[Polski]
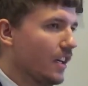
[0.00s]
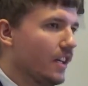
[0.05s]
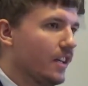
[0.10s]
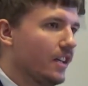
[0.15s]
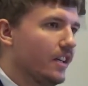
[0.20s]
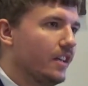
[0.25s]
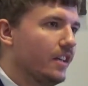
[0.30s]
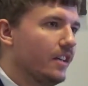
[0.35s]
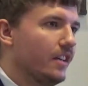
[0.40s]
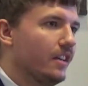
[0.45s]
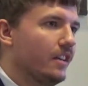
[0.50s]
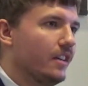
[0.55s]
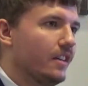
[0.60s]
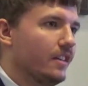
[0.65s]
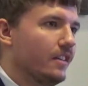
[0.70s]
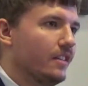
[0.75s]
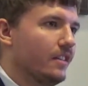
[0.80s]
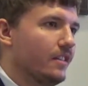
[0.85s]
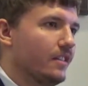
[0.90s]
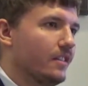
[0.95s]
I
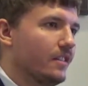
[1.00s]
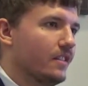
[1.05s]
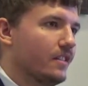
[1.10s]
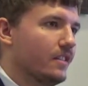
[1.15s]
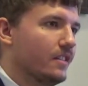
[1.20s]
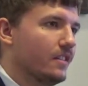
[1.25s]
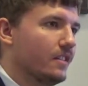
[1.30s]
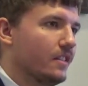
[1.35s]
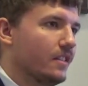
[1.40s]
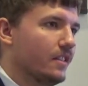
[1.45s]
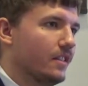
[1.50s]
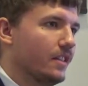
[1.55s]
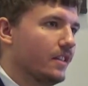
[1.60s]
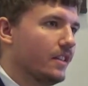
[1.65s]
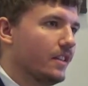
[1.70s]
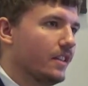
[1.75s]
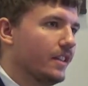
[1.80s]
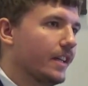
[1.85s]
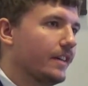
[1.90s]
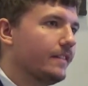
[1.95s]

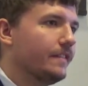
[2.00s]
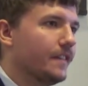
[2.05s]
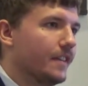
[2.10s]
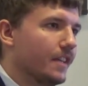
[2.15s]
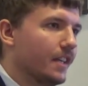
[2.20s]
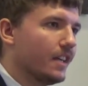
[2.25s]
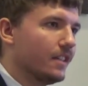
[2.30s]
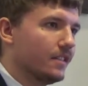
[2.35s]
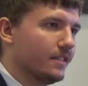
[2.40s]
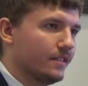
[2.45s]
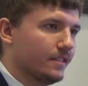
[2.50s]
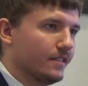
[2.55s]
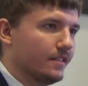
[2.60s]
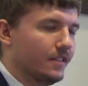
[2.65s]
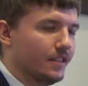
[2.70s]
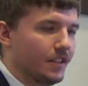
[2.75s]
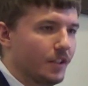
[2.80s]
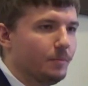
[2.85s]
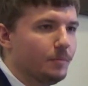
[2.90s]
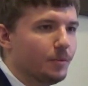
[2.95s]
na wyraz
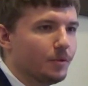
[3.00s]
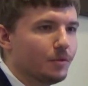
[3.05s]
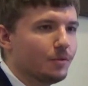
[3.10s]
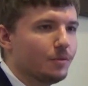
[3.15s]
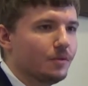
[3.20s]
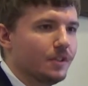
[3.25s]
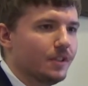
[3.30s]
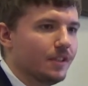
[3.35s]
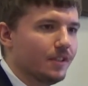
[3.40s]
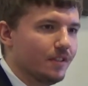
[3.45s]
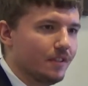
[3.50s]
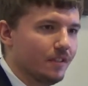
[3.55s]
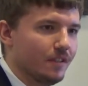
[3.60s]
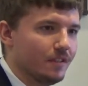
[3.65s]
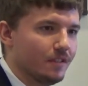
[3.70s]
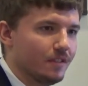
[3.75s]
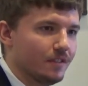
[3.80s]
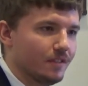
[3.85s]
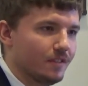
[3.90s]
tej pokuty